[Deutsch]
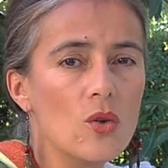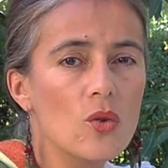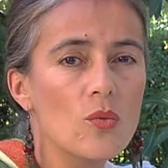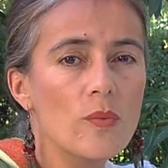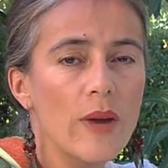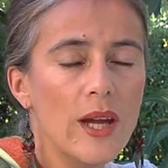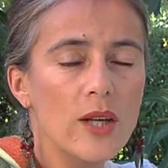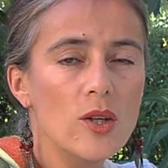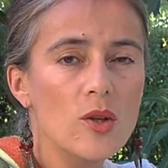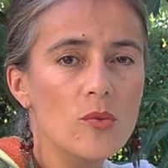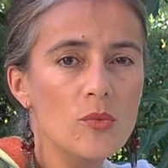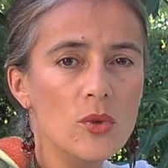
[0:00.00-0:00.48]

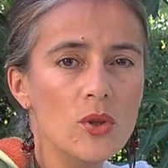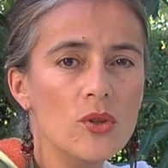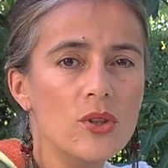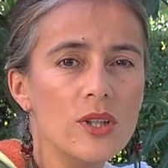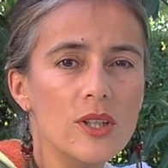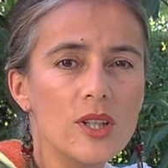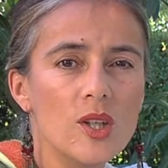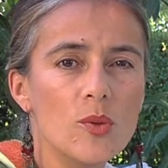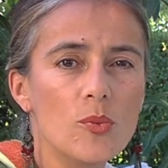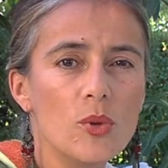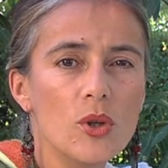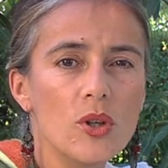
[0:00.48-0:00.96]
Um eine
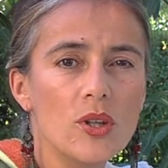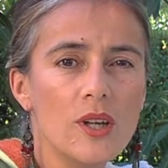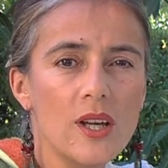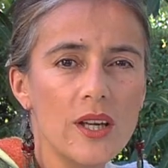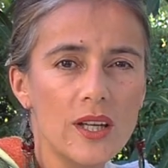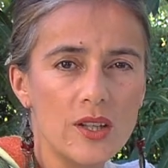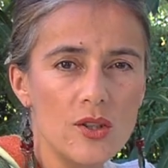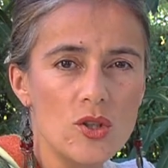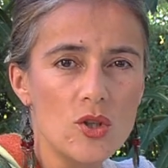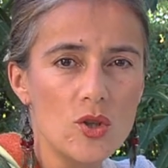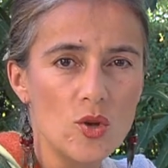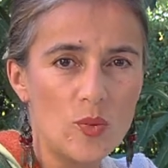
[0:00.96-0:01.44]
mündige
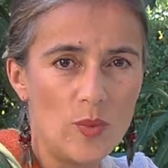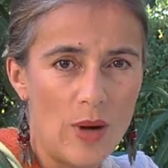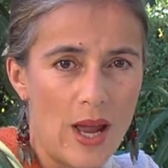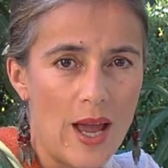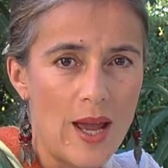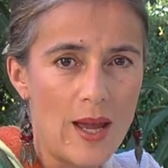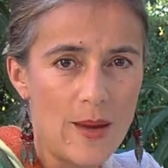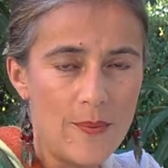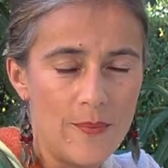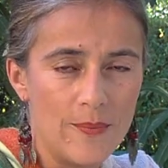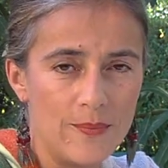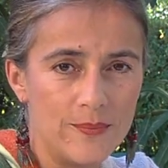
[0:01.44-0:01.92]
Bürgerin zu
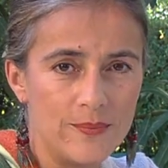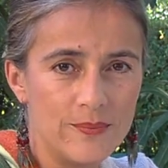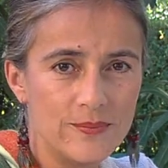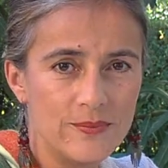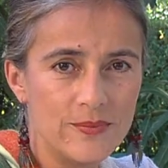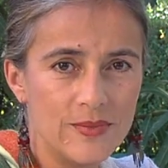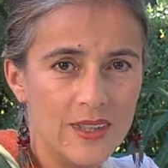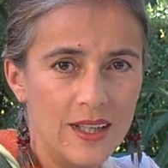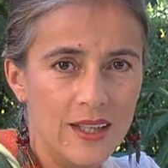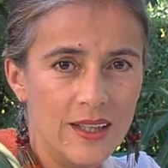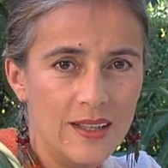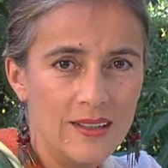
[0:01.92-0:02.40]
bleiben,
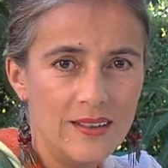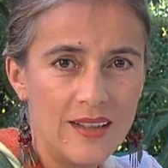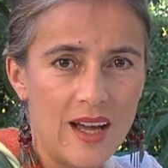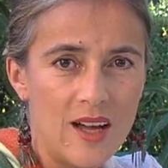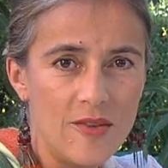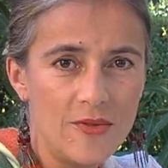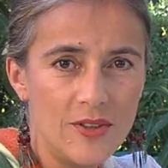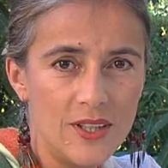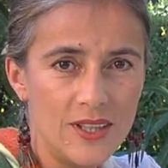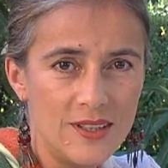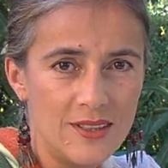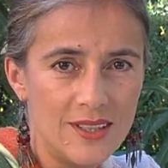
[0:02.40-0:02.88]

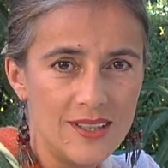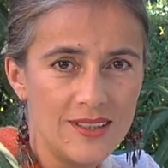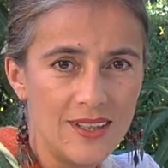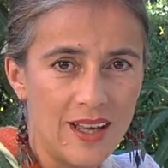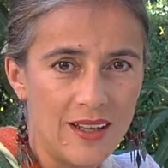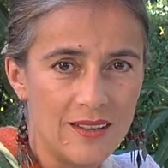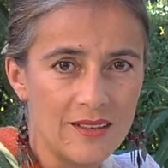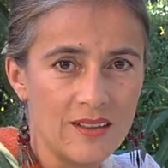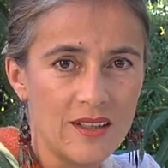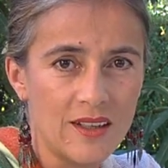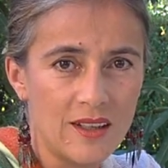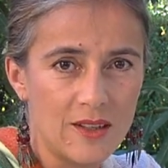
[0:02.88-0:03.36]
darf ich
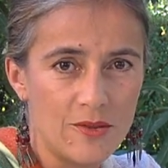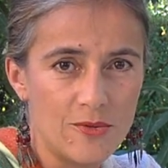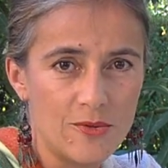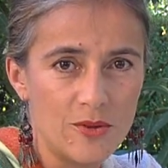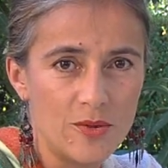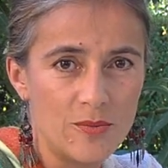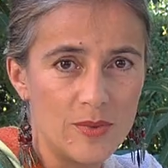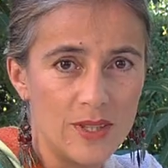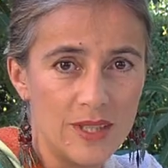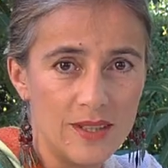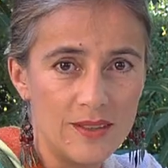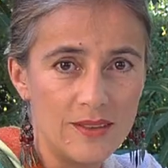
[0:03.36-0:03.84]
nicht andere
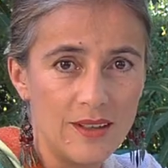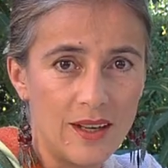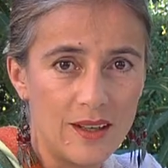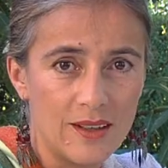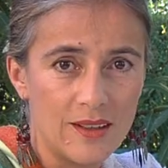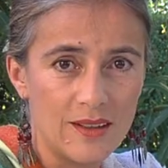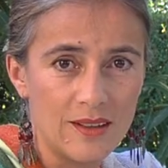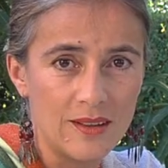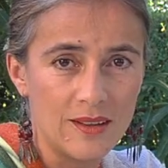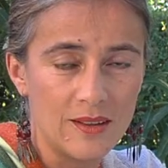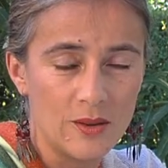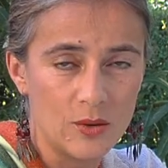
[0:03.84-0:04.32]
für mich
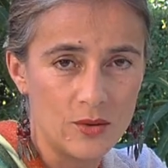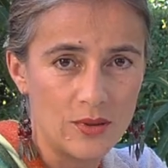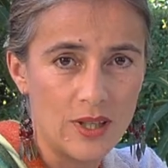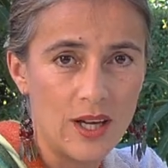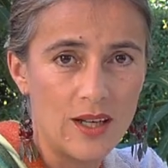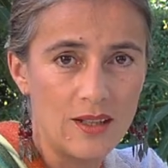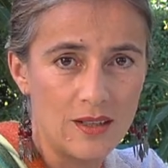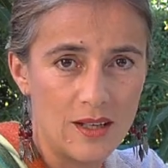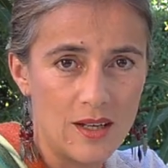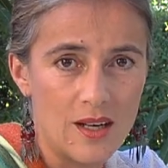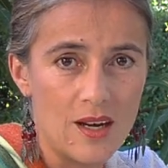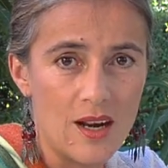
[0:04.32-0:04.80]
denken und
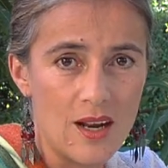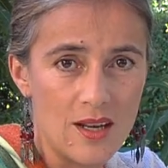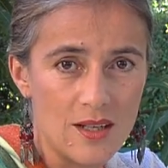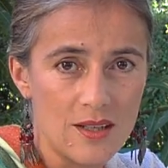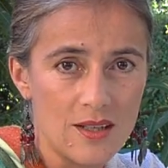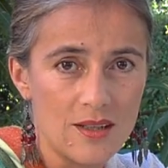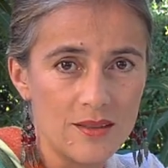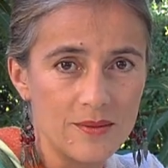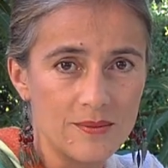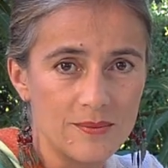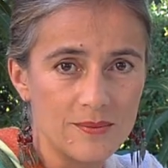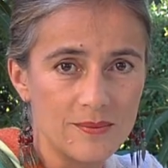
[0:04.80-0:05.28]
handeln
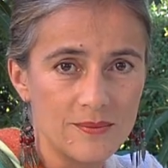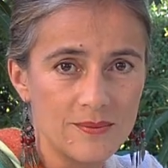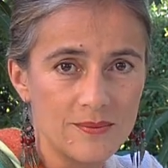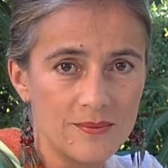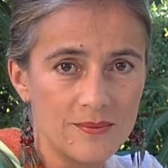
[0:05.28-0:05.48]
lassen?